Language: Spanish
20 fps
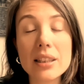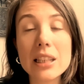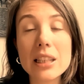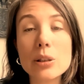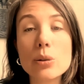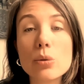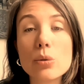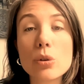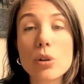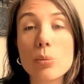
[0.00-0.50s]
de
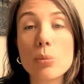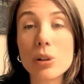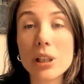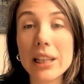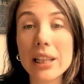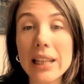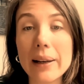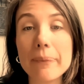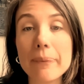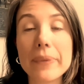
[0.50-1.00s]
tu
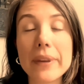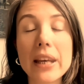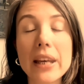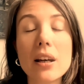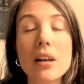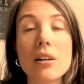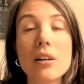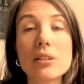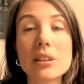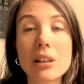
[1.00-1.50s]
comunidad.
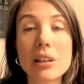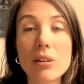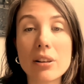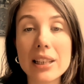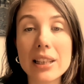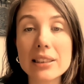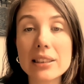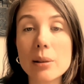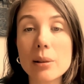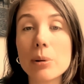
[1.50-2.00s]
¿Os
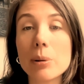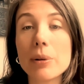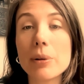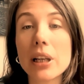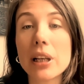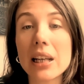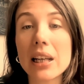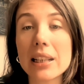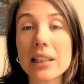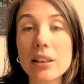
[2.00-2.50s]
acordáis del primer
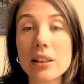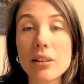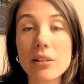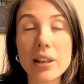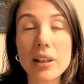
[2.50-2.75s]
ejercicio